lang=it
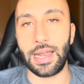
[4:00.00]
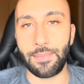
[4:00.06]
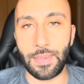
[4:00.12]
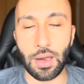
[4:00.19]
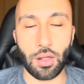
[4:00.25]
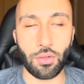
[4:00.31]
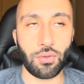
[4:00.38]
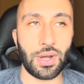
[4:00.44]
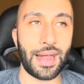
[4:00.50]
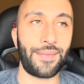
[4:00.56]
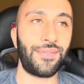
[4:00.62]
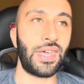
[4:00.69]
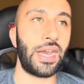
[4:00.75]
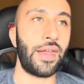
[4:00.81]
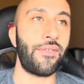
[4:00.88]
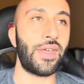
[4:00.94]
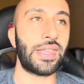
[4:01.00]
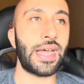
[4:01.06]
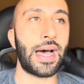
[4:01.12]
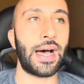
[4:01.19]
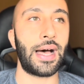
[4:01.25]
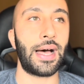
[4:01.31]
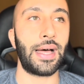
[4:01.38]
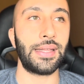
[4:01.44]
Balotore andare via
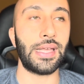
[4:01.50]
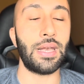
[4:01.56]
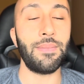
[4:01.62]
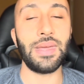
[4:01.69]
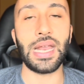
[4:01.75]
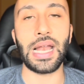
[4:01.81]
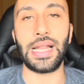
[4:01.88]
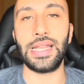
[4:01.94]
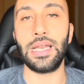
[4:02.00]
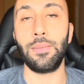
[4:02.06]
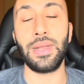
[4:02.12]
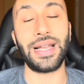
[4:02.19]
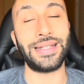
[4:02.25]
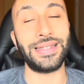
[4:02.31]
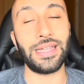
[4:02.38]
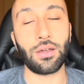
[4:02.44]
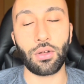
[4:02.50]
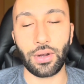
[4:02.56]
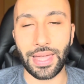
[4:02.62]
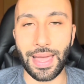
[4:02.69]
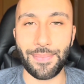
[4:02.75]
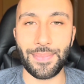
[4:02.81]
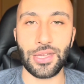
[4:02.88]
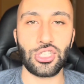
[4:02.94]
da, dal Milan. Il Milan dicono che
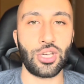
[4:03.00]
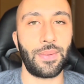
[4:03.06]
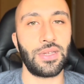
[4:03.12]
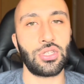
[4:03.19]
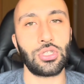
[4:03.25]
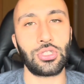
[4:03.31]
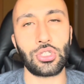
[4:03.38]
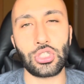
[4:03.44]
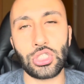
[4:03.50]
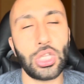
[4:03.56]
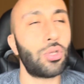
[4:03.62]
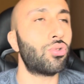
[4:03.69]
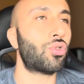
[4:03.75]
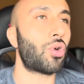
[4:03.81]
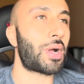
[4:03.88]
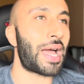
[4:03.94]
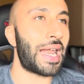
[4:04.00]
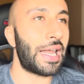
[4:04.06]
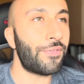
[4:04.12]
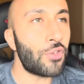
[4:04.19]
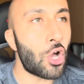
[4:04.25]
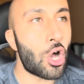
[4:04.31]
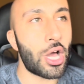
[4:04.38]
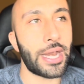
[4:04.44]
abbia già preso il sostituto
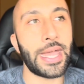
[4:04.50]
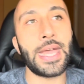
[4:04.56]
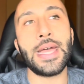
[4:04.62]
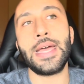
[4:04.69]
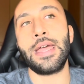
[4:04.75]
Calafiori.